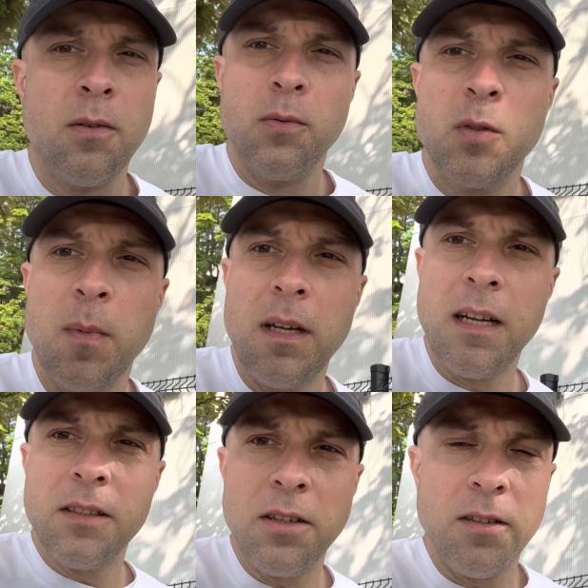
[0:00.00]
8
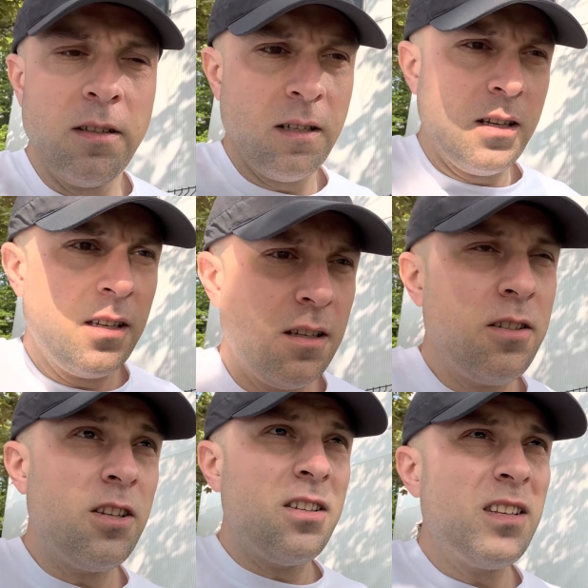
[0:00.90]
rano i
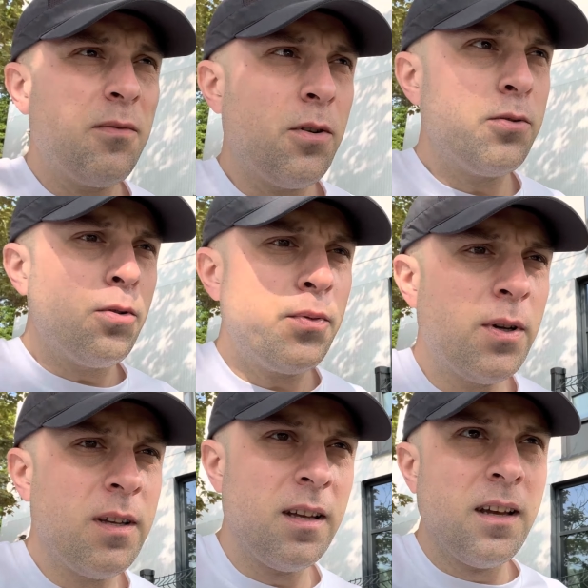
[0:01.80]
dzień zawodów,
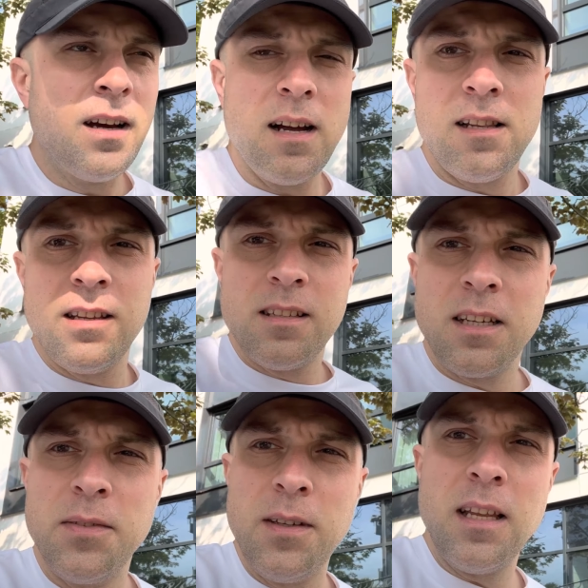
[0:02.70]
ale nie za
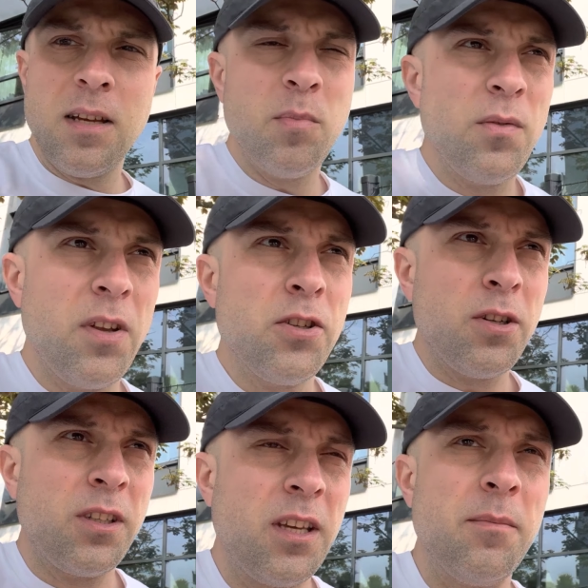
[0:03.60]
chwilę, bo
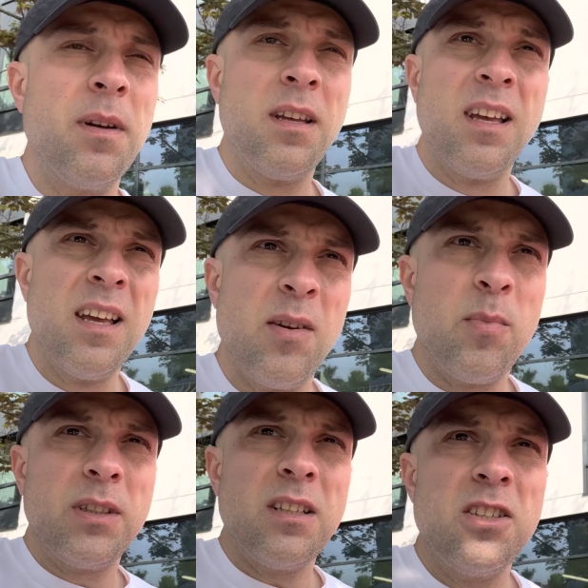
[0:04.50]
wieczorkiem.
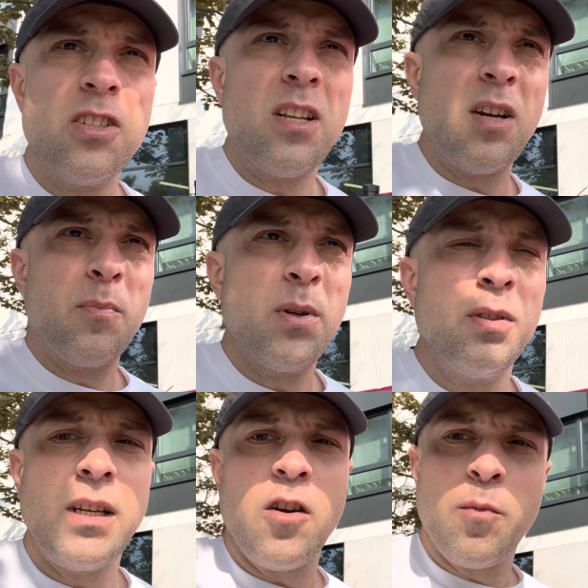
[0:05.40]
Botaniczna
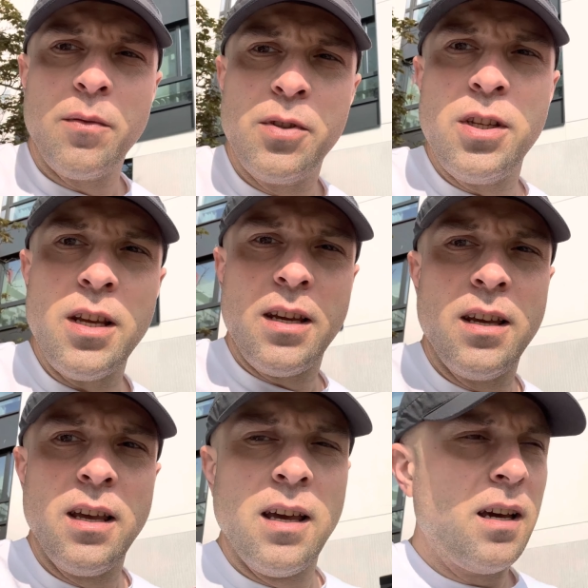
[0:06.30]
piątka w Powsinie,
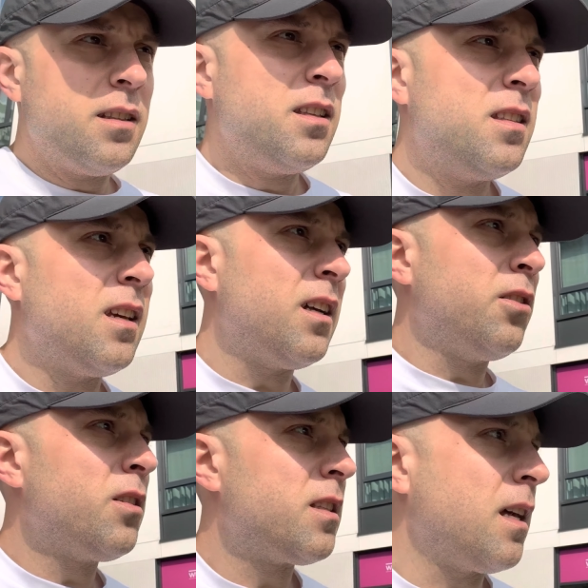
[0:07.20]
edycja
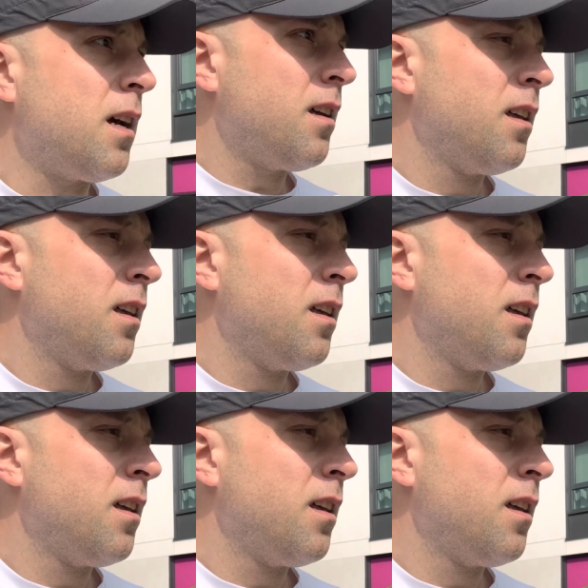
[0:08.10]
nocna,